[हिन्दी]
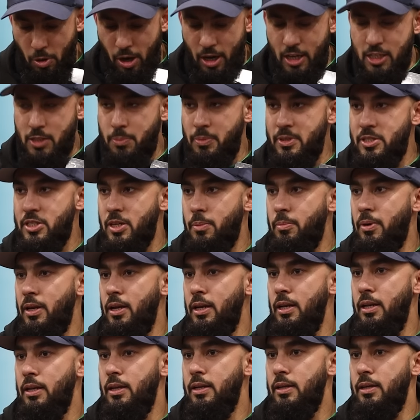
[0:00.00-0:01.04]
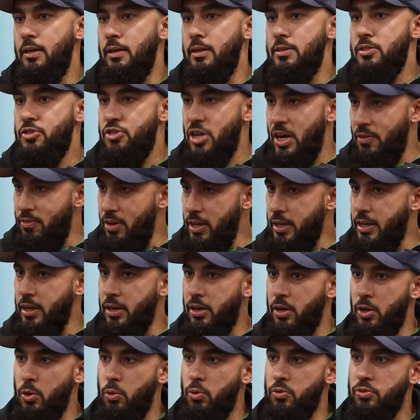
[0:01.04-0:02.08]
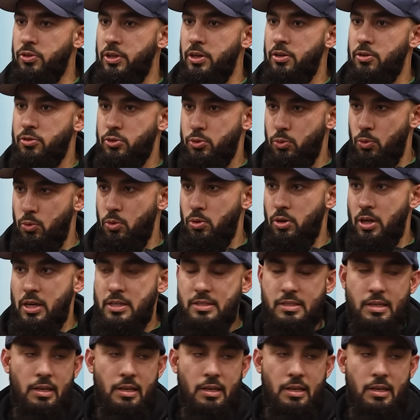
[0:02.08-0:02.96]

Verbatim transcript: मुआज बिन जबल ट्रैवल कर रहे होते हैं रसूलुल्लाह